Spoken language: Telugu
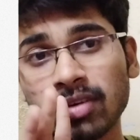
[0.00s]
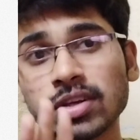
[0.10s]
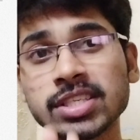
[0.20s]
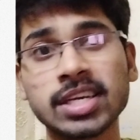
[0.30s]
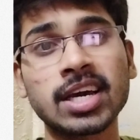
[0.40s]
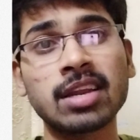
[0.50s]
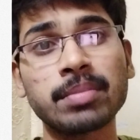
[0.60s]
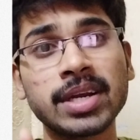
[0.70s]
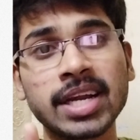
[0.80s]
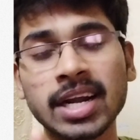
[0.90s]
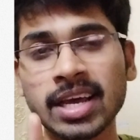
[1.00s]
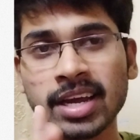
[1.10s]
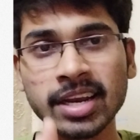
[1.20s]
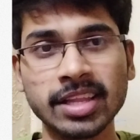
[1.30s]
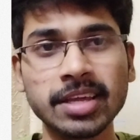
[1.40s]
ఫార్వర్డ్ చేయాలి మీ డేటా
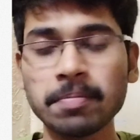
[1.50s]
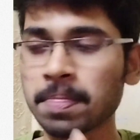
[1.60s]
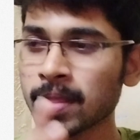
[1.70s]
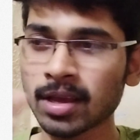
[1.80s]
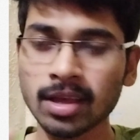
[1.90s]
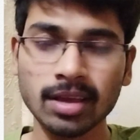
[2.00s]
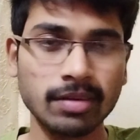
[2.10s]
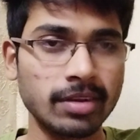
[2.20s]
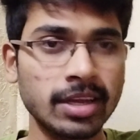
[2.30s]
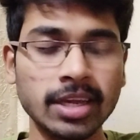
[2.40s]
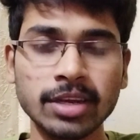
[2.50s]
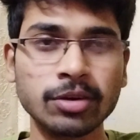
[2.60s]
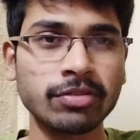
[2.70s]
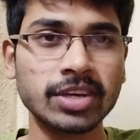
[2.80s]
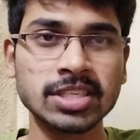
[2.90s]
అనేది ఈ
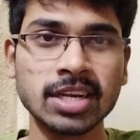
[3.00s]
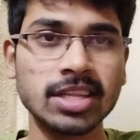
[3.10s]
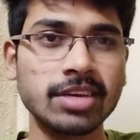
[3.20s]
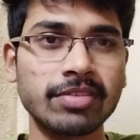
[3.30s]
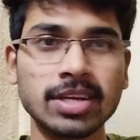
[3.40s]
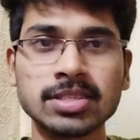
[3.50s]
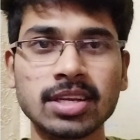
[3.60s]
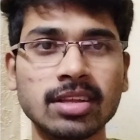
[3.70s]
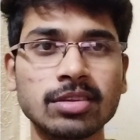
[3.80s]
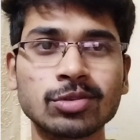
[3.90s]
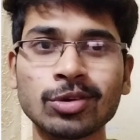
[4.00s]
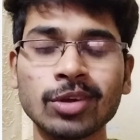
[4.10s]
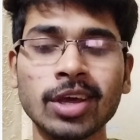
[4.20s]
నోటిఫికేషన్లు అయితే ఇవ్వడం జరిగింది సో